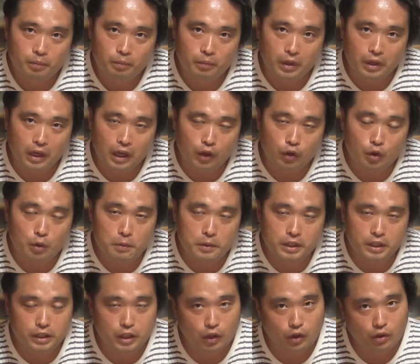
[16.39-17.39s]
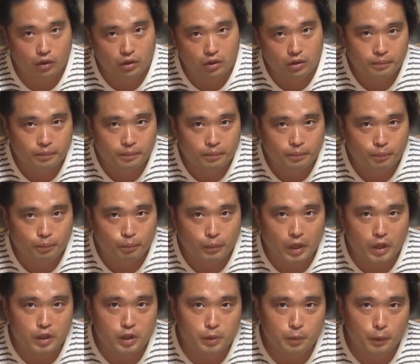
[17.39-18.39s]
まあ何の店だろう。
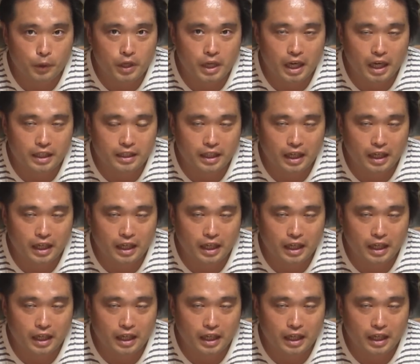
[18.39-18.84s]
まあいつも開い